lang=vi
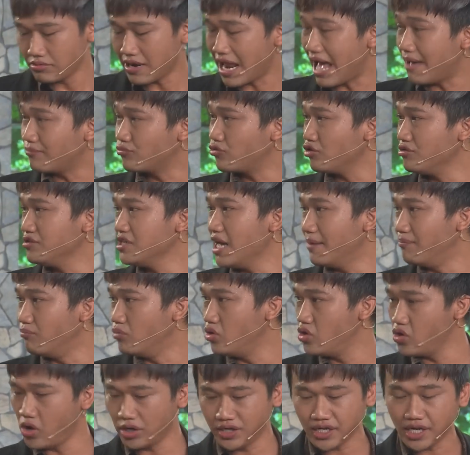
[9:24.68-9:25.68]
Làm tôi nhầm
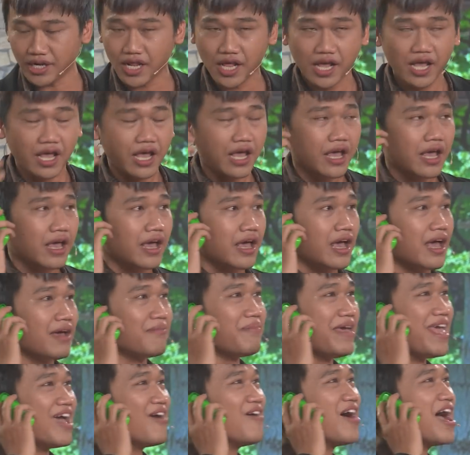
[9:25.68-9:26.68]
luôn đi
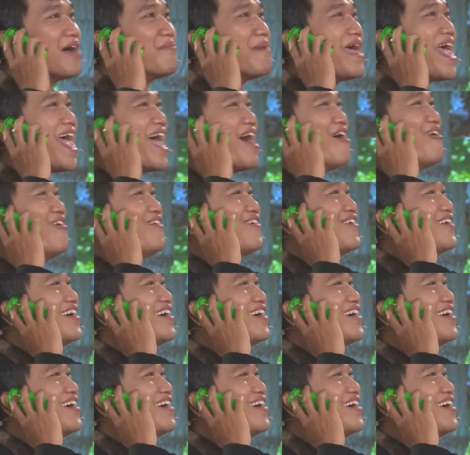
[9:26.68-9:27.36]
à, Béo hả Béo?